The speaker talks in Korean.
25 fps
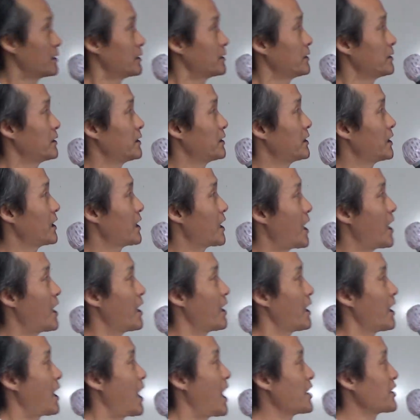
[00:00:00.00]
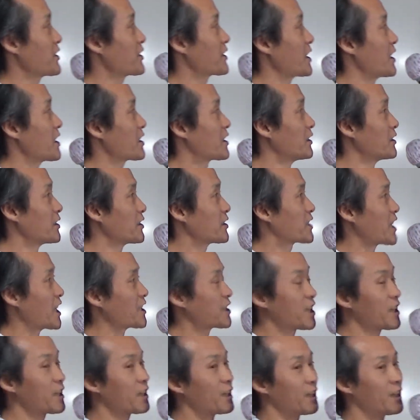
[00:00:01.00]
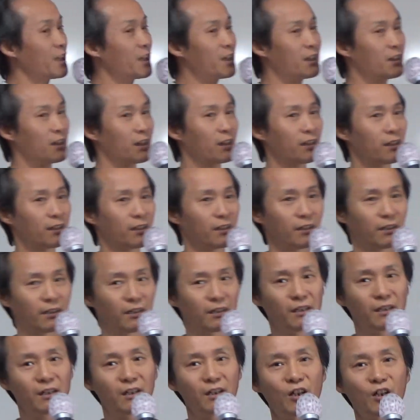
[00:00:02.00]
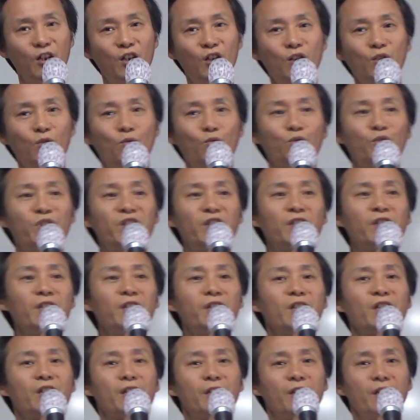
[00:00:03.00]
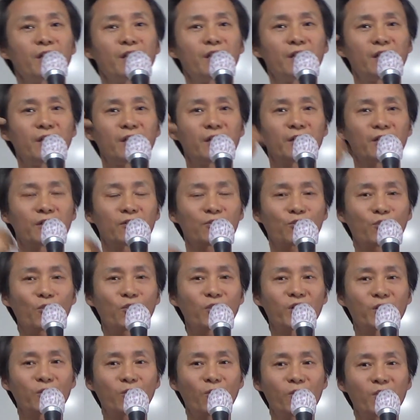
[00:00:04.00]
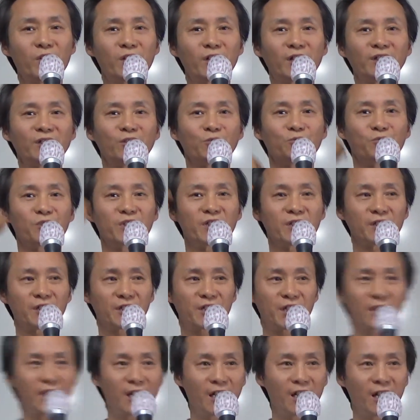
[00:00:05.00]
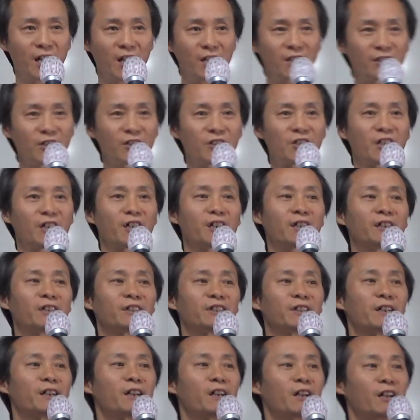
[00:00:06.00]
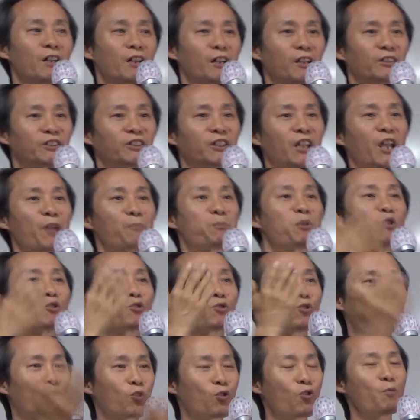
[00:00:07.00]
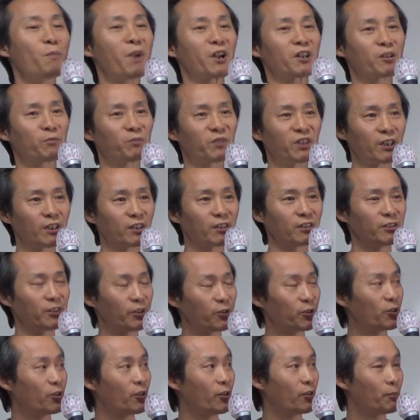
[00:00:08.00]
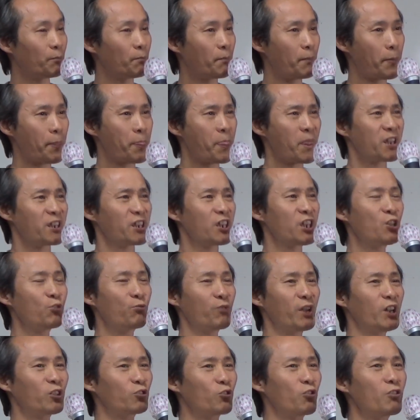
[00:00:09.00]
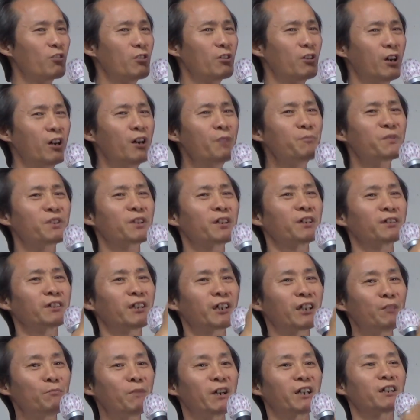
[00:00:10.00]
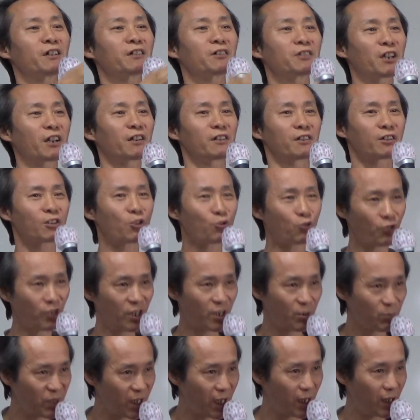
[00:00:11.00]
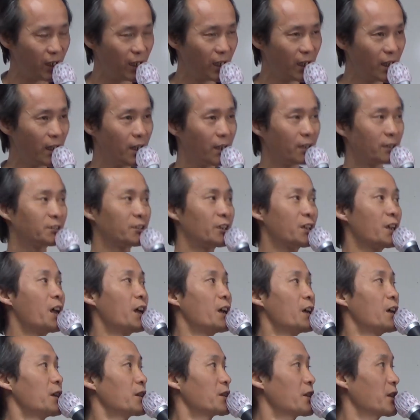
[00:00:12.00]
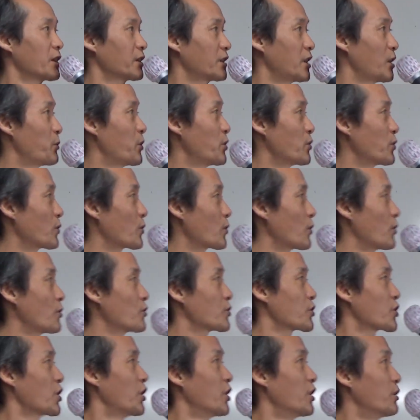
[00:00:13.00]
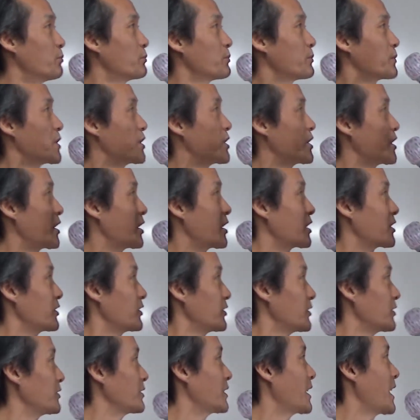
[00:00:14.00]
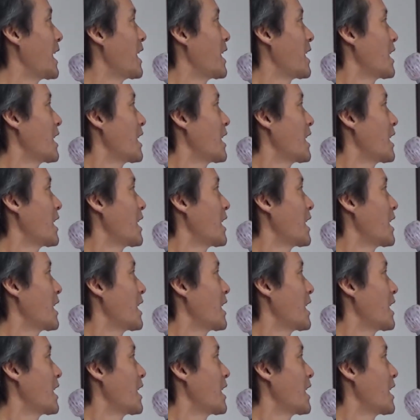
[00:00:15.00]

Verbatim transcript: 이 한자 글 자체가 우리 소리로 읽은 우리 글자다라는 것을 제가 대표적으로 말씀드리는 거예요. 이 외에도 엄청나게 많은 글자가 있을 수 있습니다. 근데 제가 대표적으로 처음 시작하는 거는